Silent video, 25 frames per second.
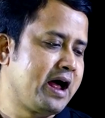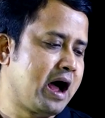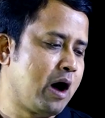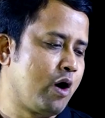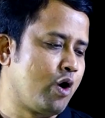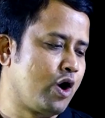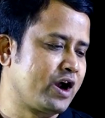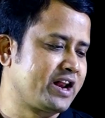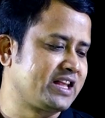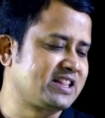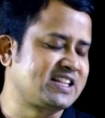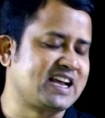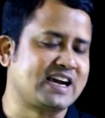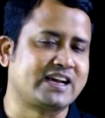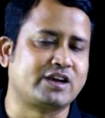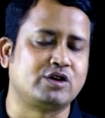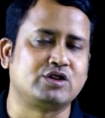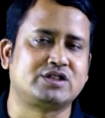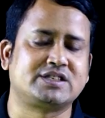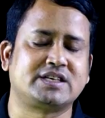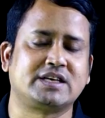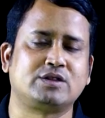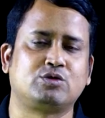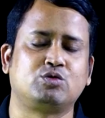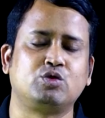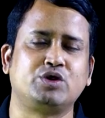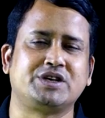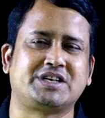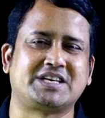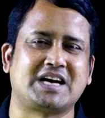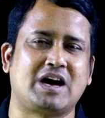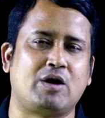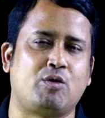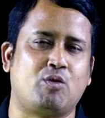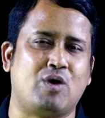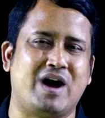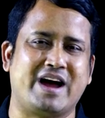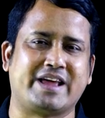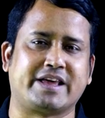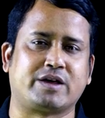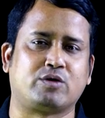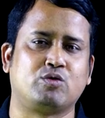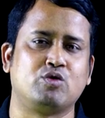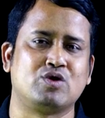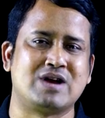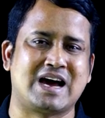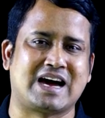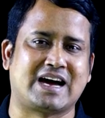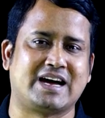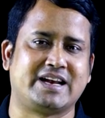হরে থাকে হচ্ছে দুইটা ওয়াই
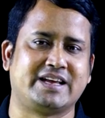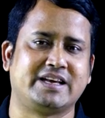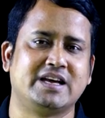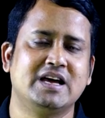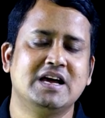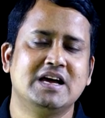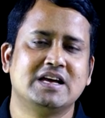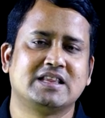গুণ আকারে